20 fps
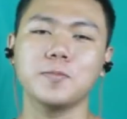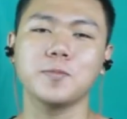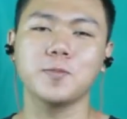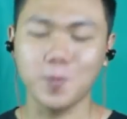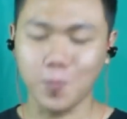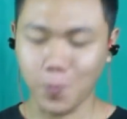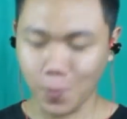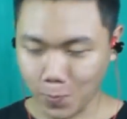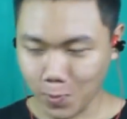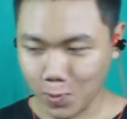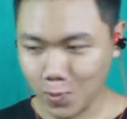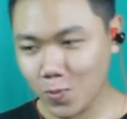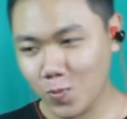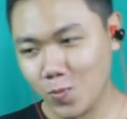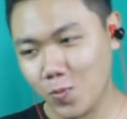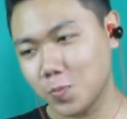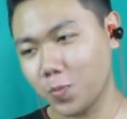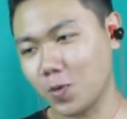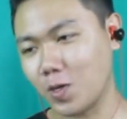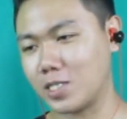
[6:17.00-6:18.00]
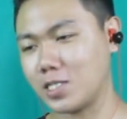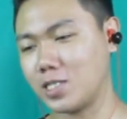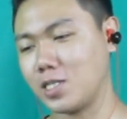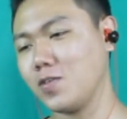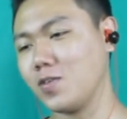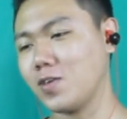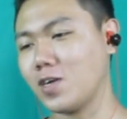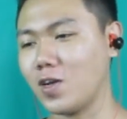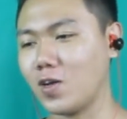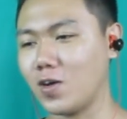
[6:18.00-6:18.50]
sebelum itu gue mau kasih
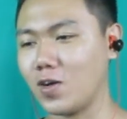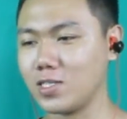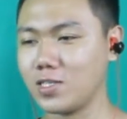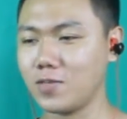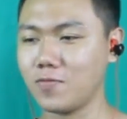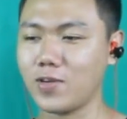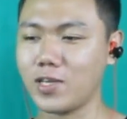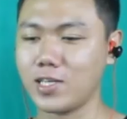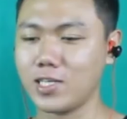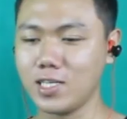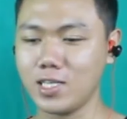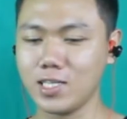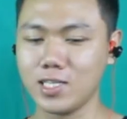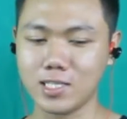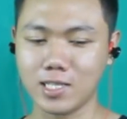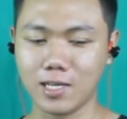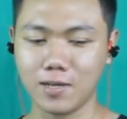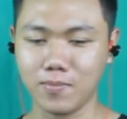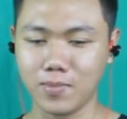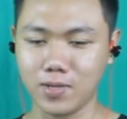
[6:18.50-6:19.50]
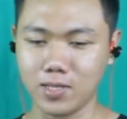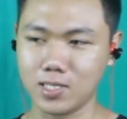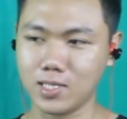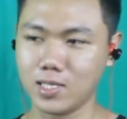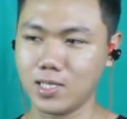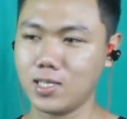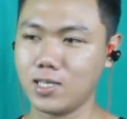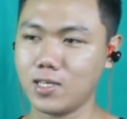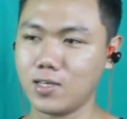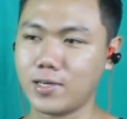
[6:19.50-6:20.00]
tau kalau si Fanny sama
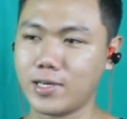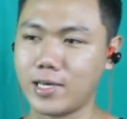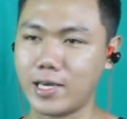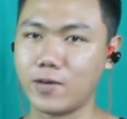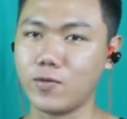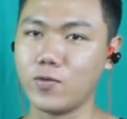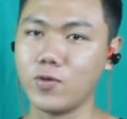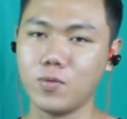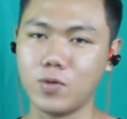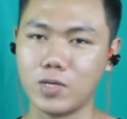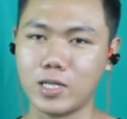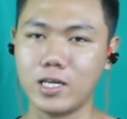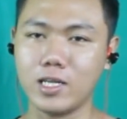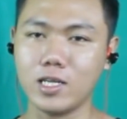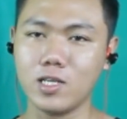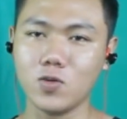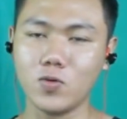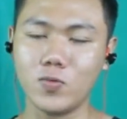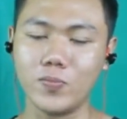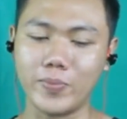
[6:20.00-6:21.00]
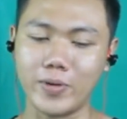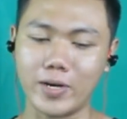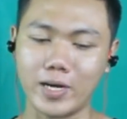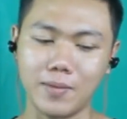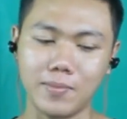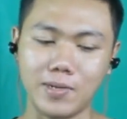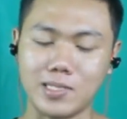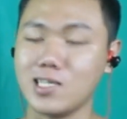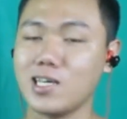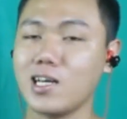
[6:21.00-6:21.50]
si Ken Wiwa tadi itu
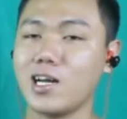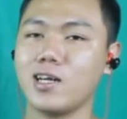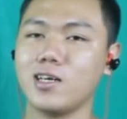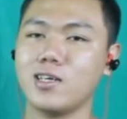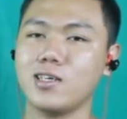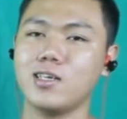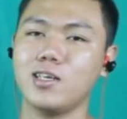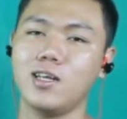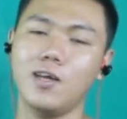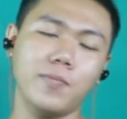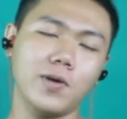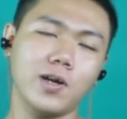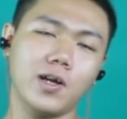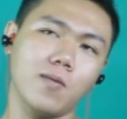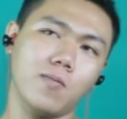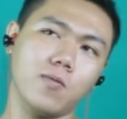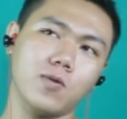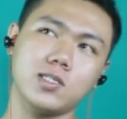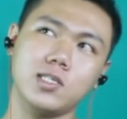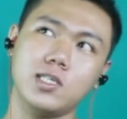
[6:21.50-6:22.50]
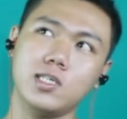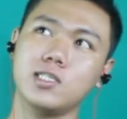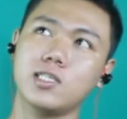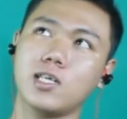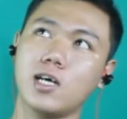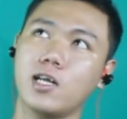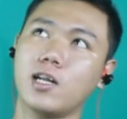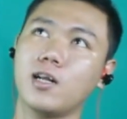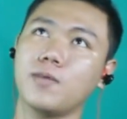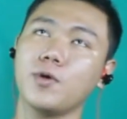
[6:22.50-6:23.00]
pernah pacaran dia pernah ngepost di
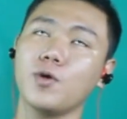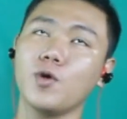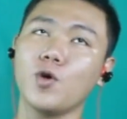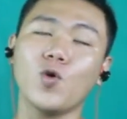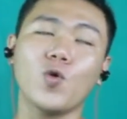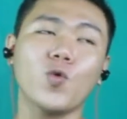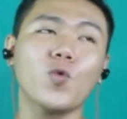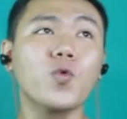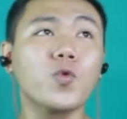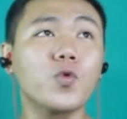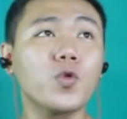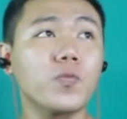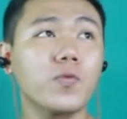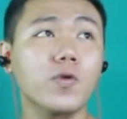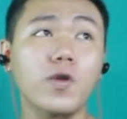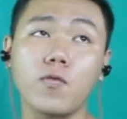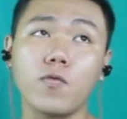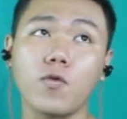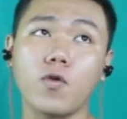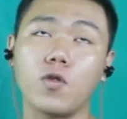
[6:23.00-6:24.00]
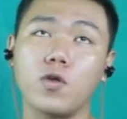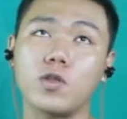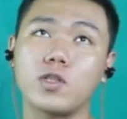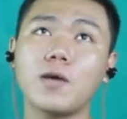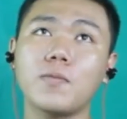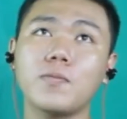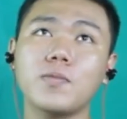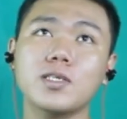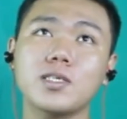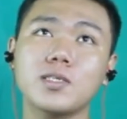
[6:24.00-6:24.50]
Instagram gue dulu pernah follow
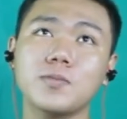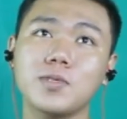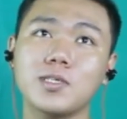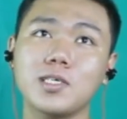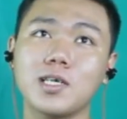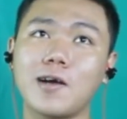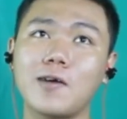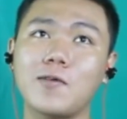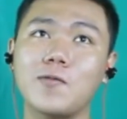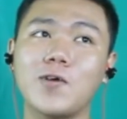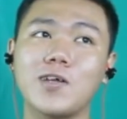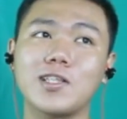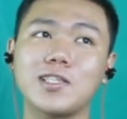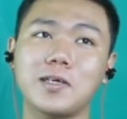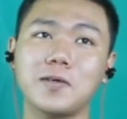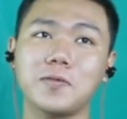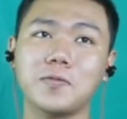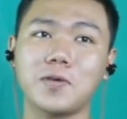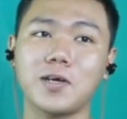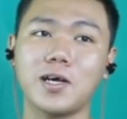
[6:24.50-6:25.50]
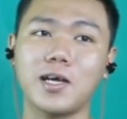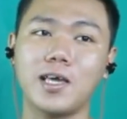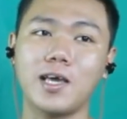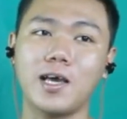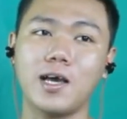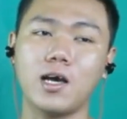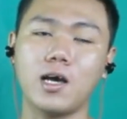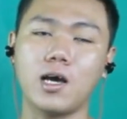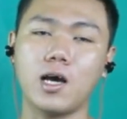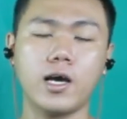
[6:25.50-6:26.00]
tapi semenjak gue tau
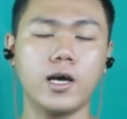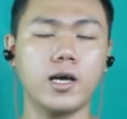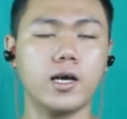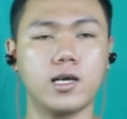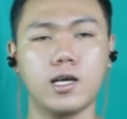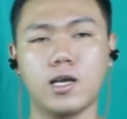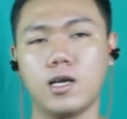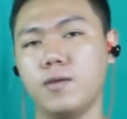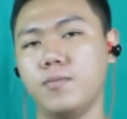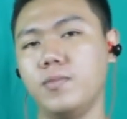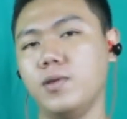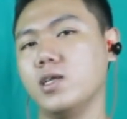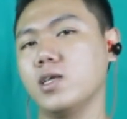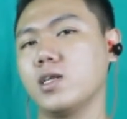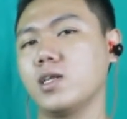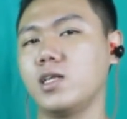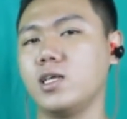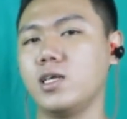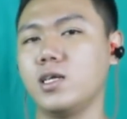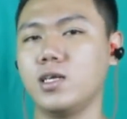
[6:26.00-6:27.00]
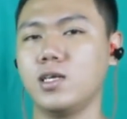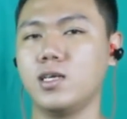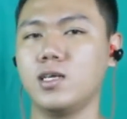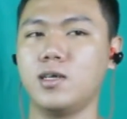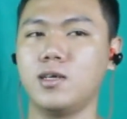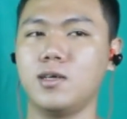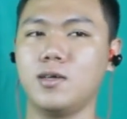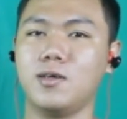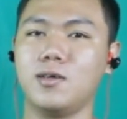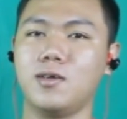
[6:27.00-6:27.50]
kayak ah nggak bener nih
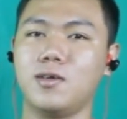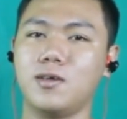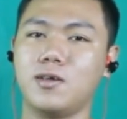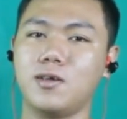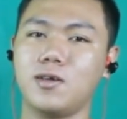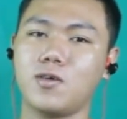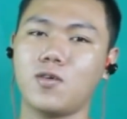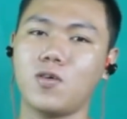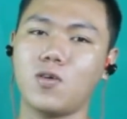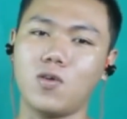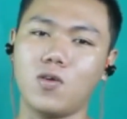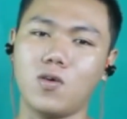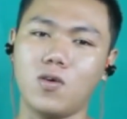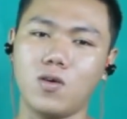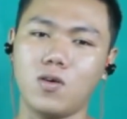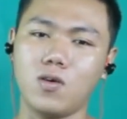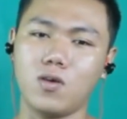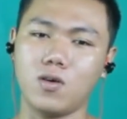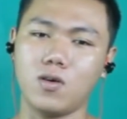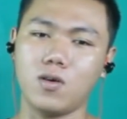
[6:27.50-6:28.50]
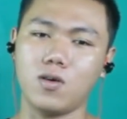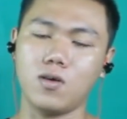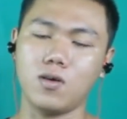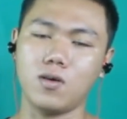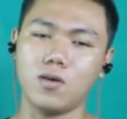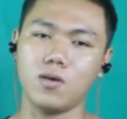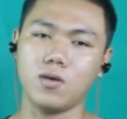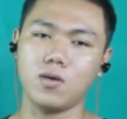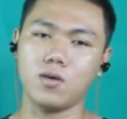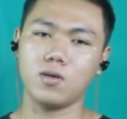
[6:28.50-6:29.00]
kok
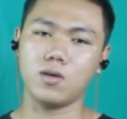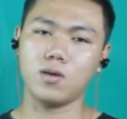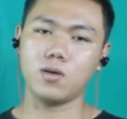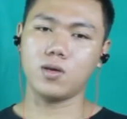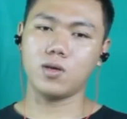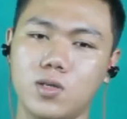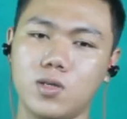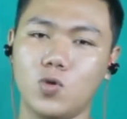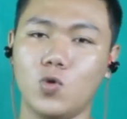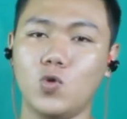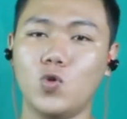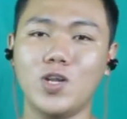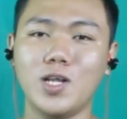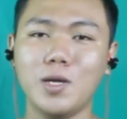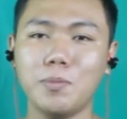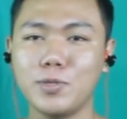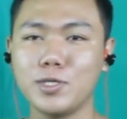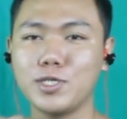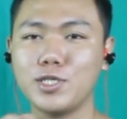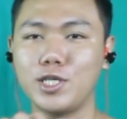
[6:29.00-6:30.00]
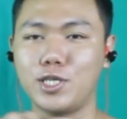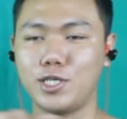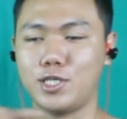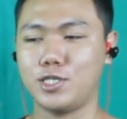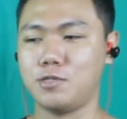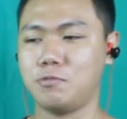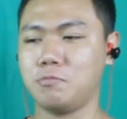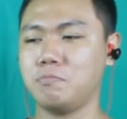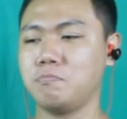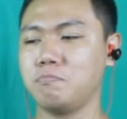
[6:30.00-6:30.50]
judulnya
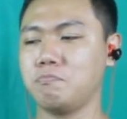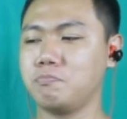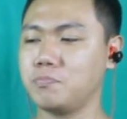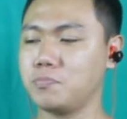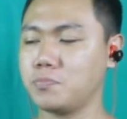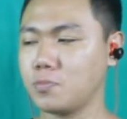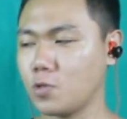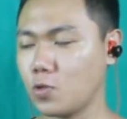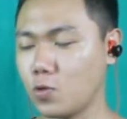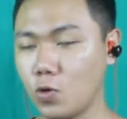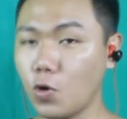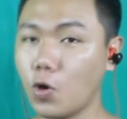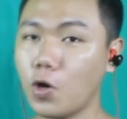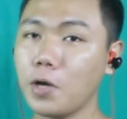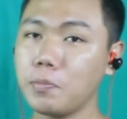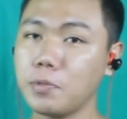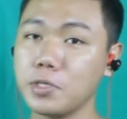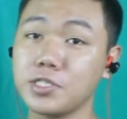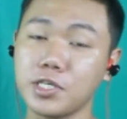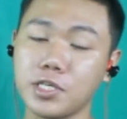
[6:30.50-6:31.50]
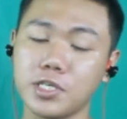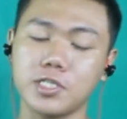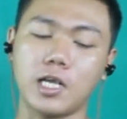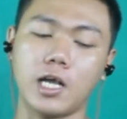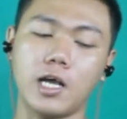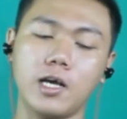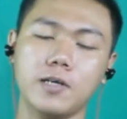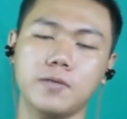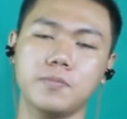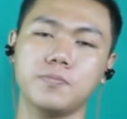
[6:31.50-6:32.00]
bisnis judulnya bisnis
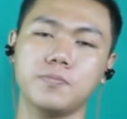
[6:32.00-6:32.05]
ya